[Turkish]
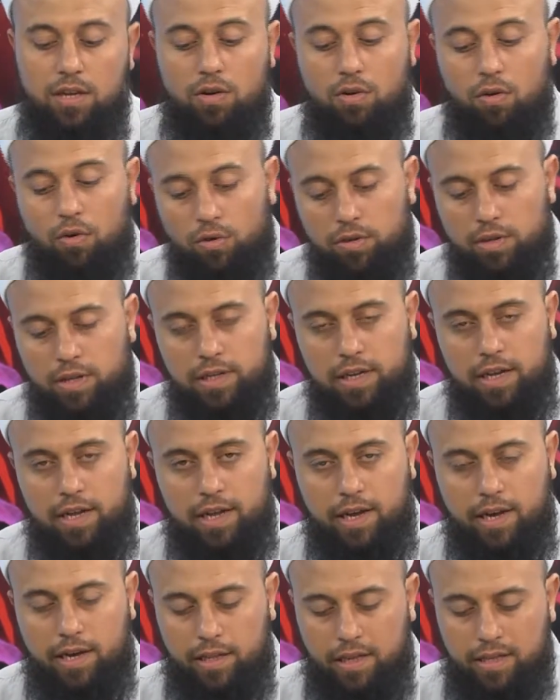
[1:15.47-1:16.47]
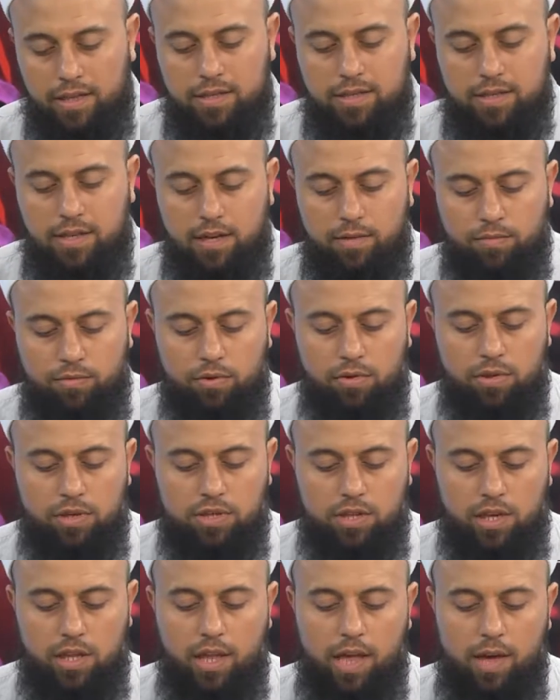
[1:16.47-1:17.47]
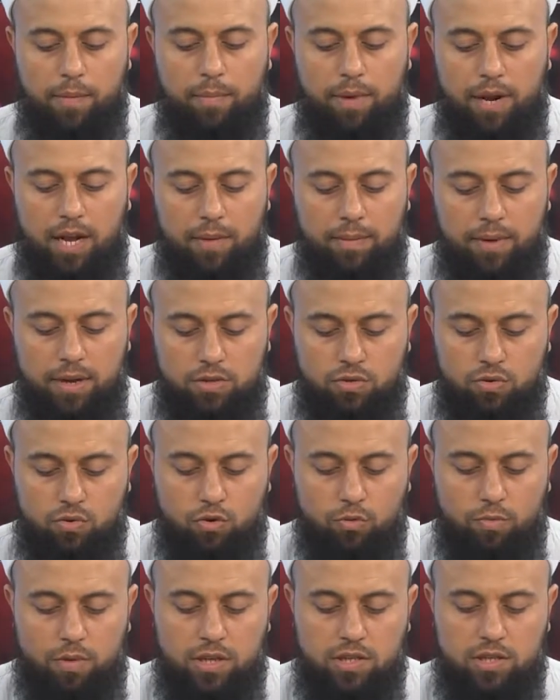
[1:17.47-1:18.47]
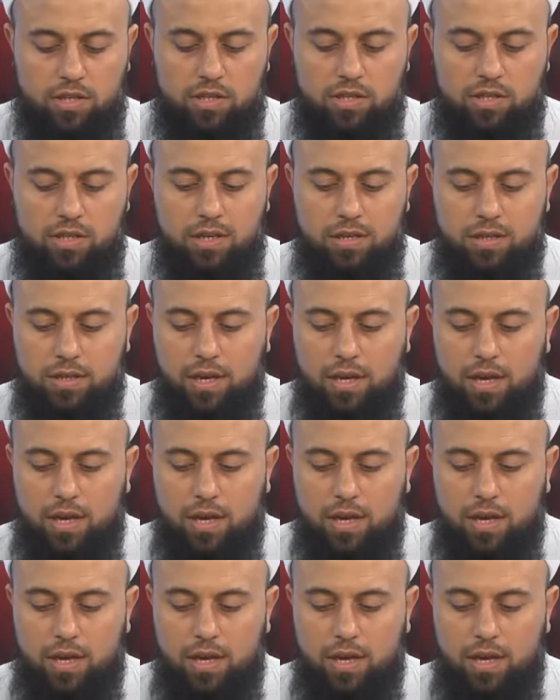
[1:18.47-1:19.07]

onunla da alakalı hadisleri bugün inşallah hep beraberce okumaya çalışacağız.